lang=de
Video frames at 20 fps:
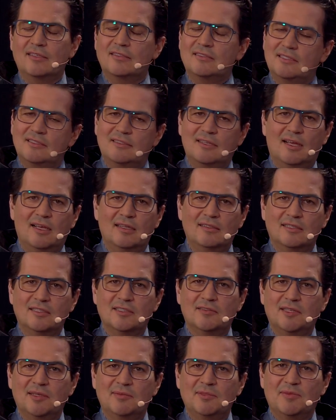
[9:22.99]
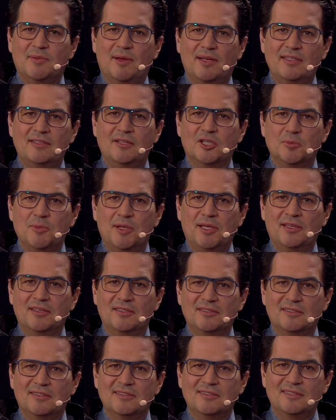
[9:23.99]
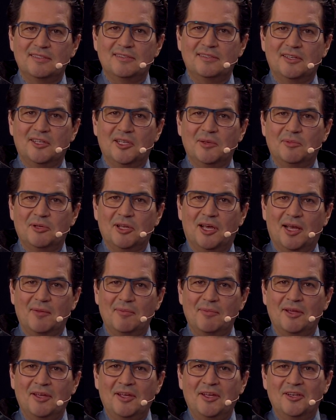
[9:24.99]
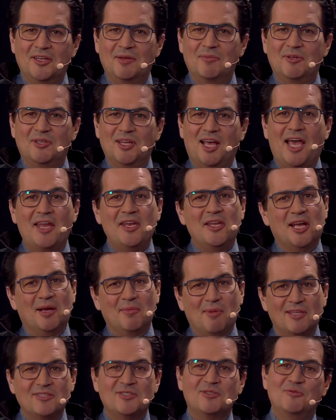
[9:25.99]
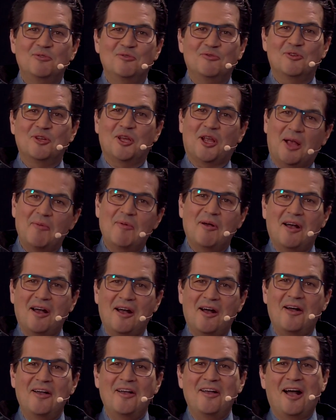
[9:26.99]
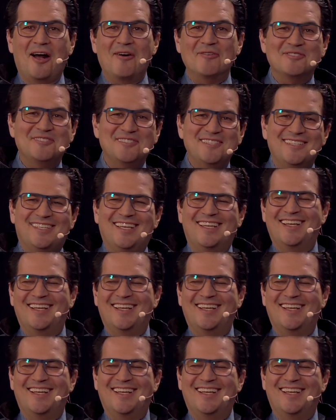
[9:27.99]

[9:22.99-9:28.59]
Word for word: Es liegt daran, dass wir ihm zwei Liter Schminke ins Gesicht gekippt haben, damit er einigermaßen gut vor der Kamera aussieht.